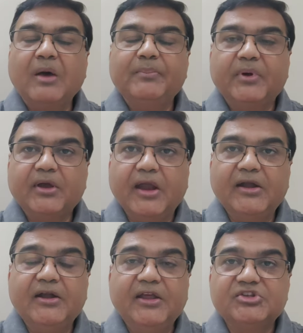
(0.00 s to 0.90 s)
आप
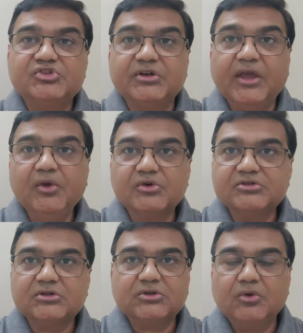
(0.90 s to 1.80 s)
कैंडिडेट नहीं
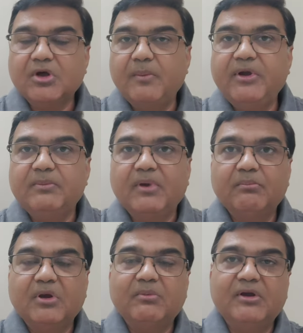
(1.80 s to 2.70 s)
हो सकते हो कमेटी
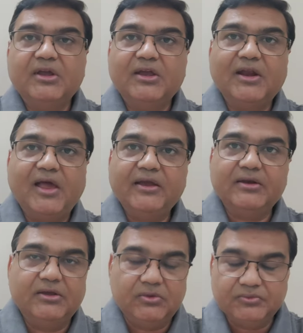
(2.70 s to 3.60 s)
मेंबर बनने के
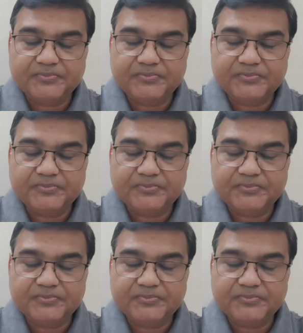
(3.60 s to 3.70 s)
लायक नहीं